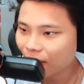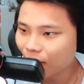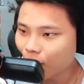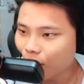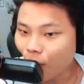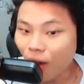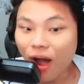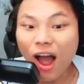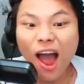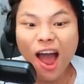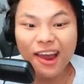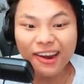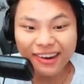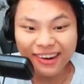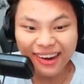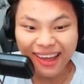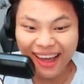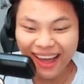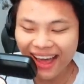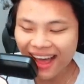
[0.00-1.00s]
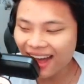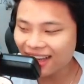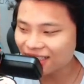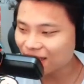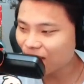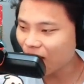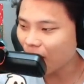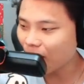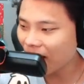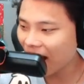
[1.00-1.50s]
One à,
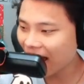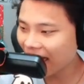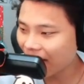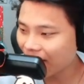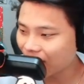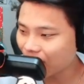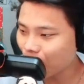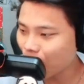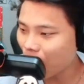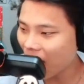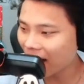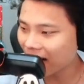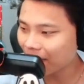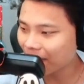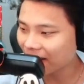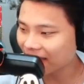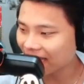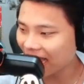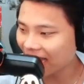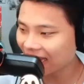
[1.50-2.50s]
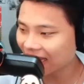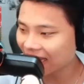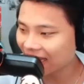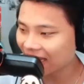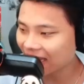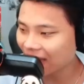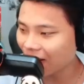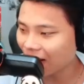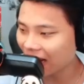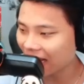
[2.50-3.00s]
số một ra kêu chữ one để mình tăng
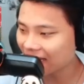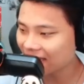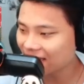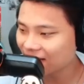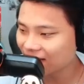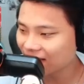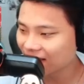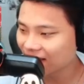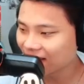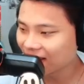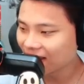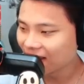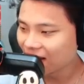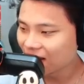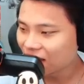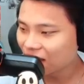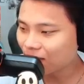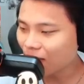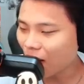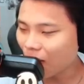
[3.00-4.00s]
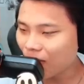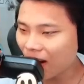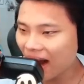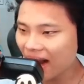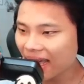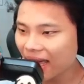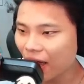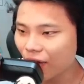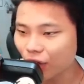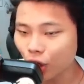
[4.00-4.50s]
tiếng đo lại xưa. Số một ra
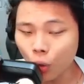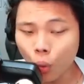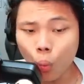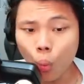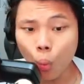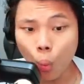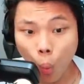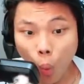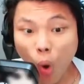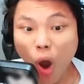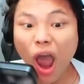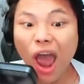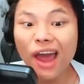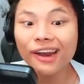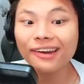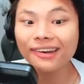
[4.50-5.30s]
nó kêu chữ one